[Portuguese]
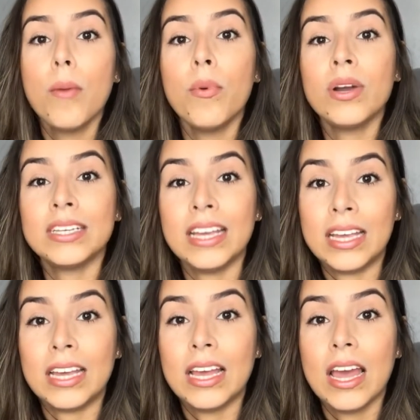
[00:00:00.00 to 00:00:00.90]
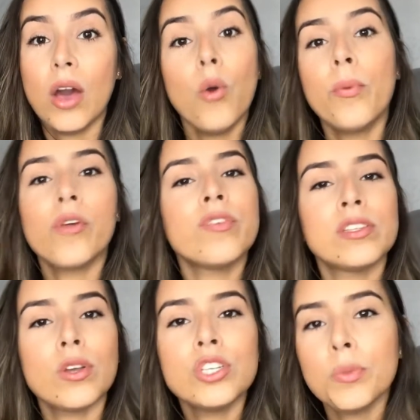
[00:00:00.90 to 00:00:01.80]
Por quê? O
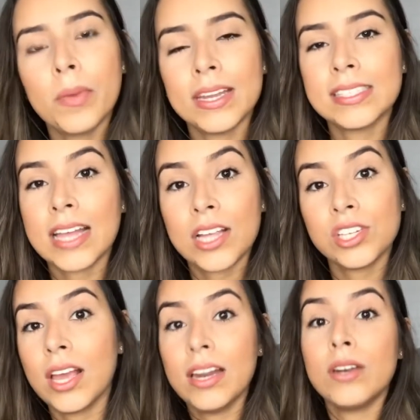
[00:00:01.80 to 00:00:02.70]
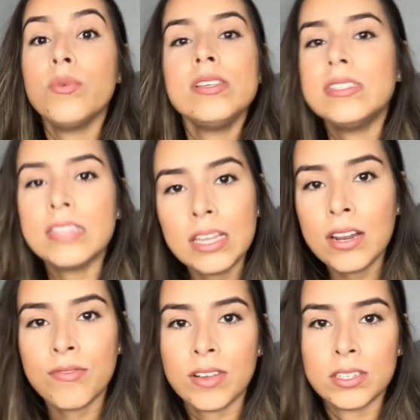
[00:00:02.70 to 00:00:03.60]
professor de hiperestática, ele não ensina
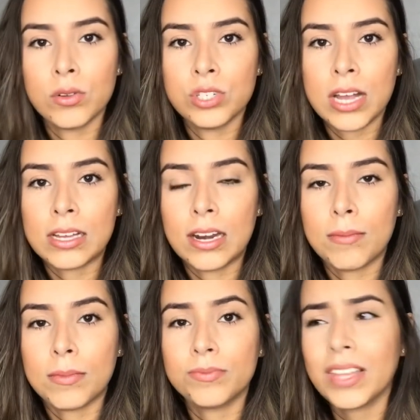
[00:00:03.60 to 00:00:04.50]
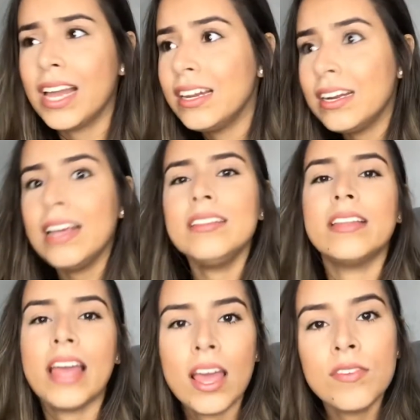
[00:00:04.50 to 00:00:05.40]
a fazer o diagrama. Ele nem
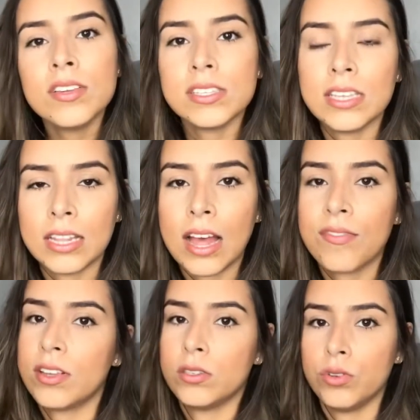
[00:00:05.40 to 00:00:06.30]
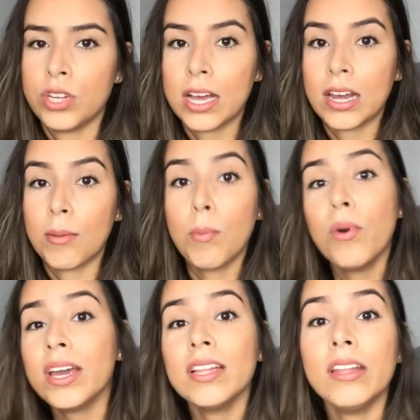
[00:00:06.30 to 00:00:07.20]
deve ensinar a fazer o diagrama,
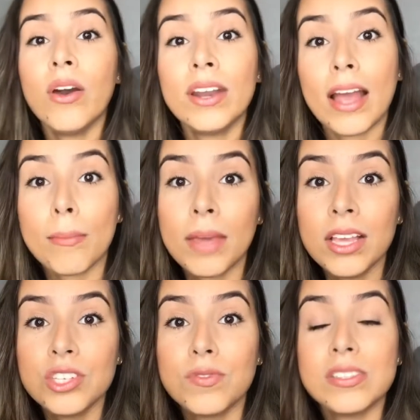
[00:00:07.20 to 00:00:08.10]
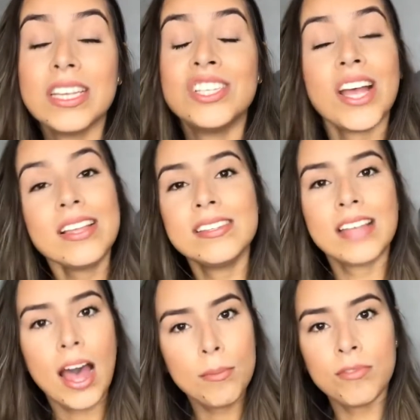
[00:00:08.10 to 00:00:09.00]
porque teoricamente você já
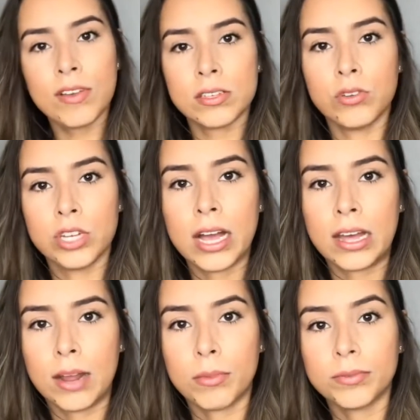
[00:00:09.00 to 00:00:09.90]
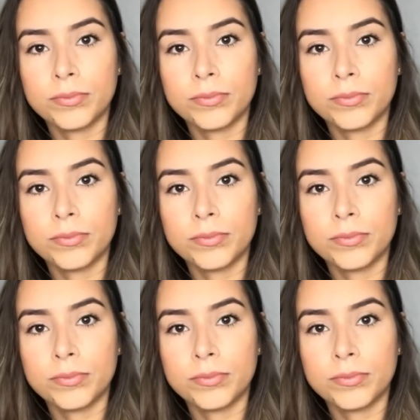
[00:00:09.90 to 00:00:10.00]
sabe fazer o diagrama.